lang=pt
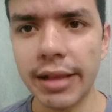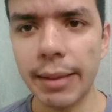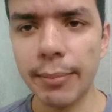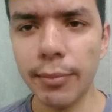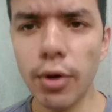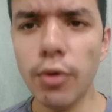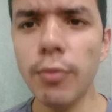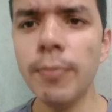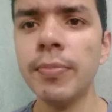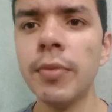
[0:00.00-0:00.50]
tá
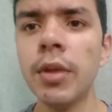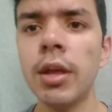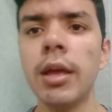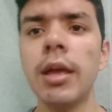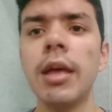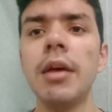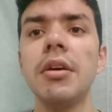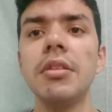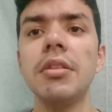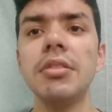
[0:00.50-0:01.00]
bom?
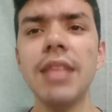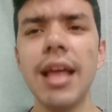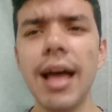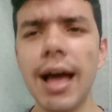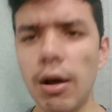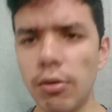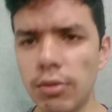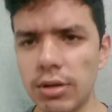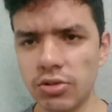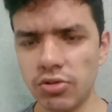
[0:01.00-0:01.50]

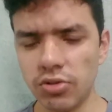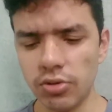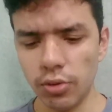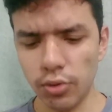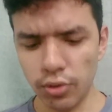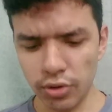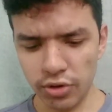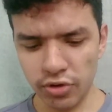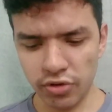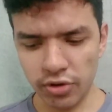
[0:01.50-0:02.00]
Na aula de
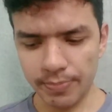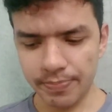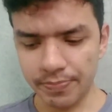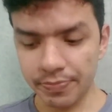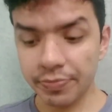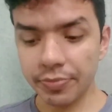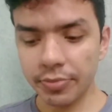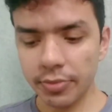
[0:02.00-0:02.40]
hoje